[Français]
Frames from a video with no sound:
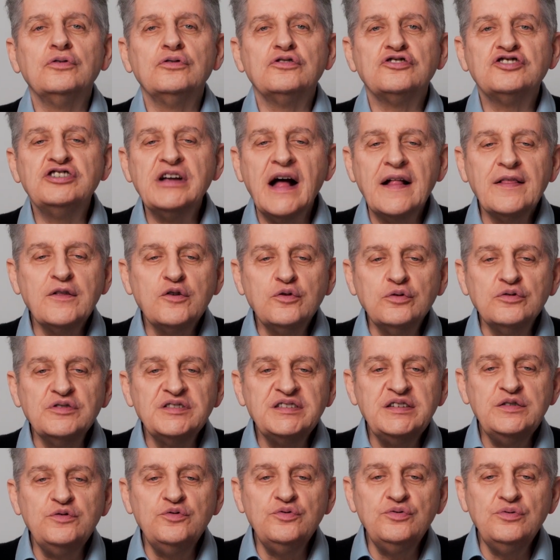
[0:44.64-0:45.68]
Jeanne
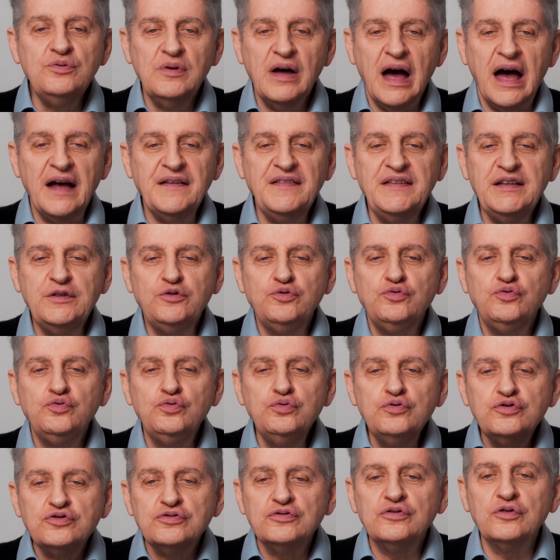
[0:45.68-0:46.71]
continue à aider
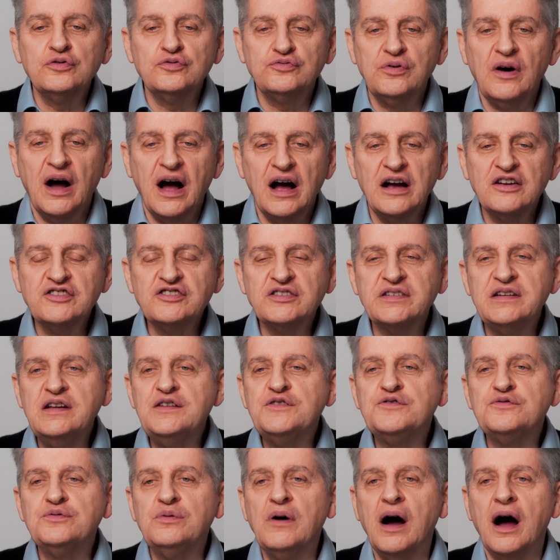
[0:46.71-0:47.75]
tout son entourage, qu'il
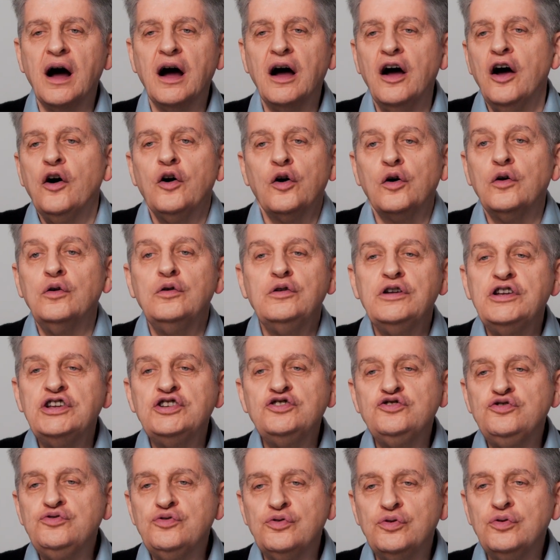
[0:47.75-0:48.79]
soit
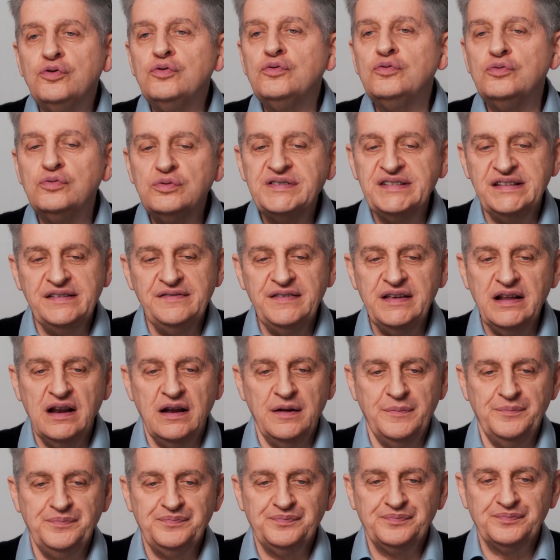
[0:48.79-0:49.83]
religieux ou civil.